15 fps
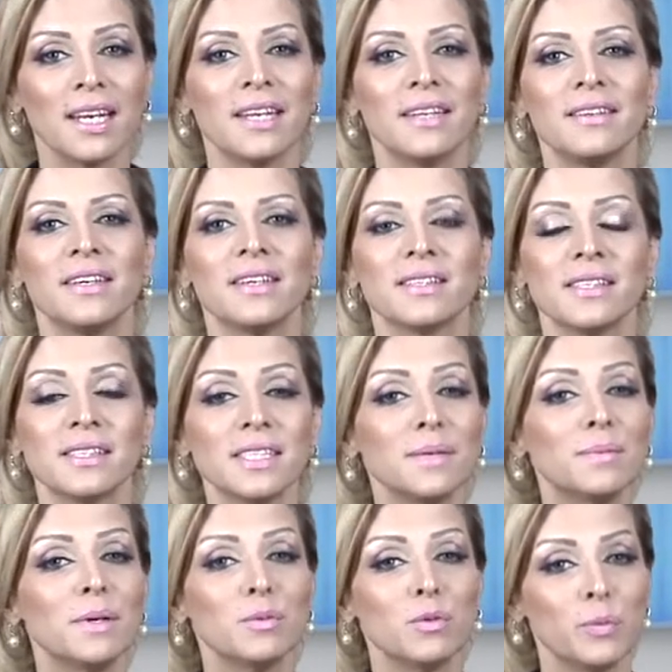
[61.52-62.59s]
التي
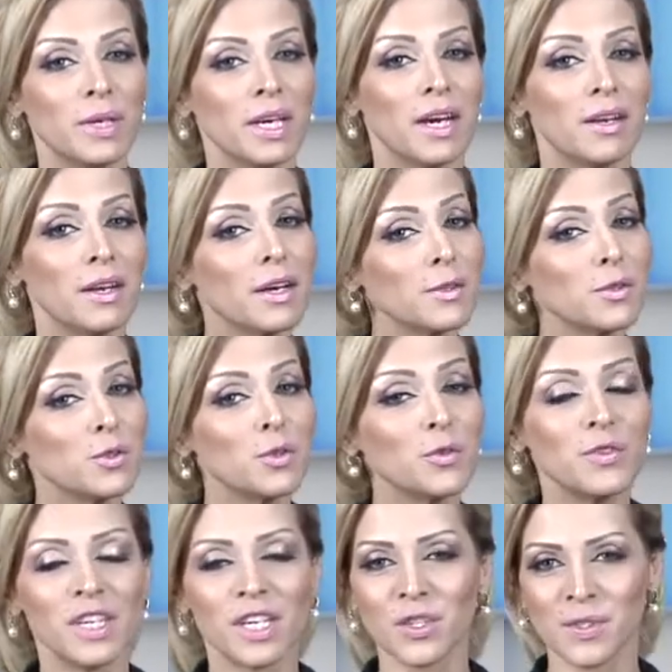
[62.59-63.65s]
يتسبب بها نقصه
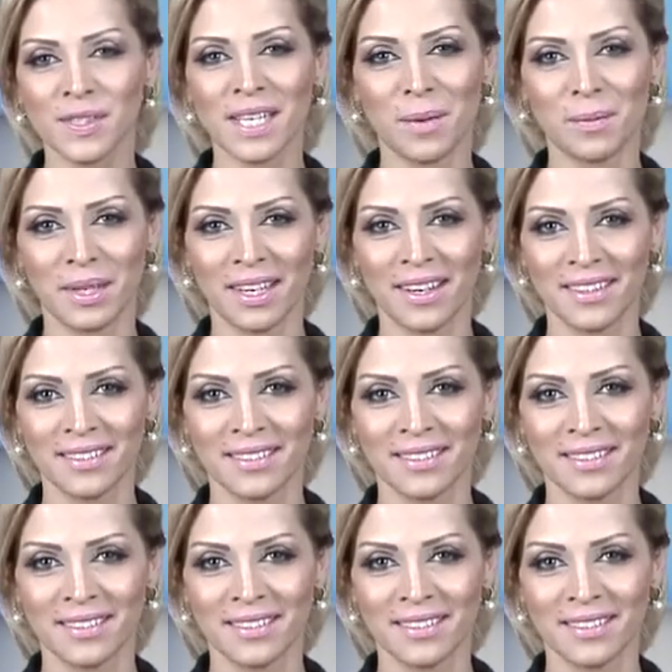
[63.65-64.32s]
في أجسامنا.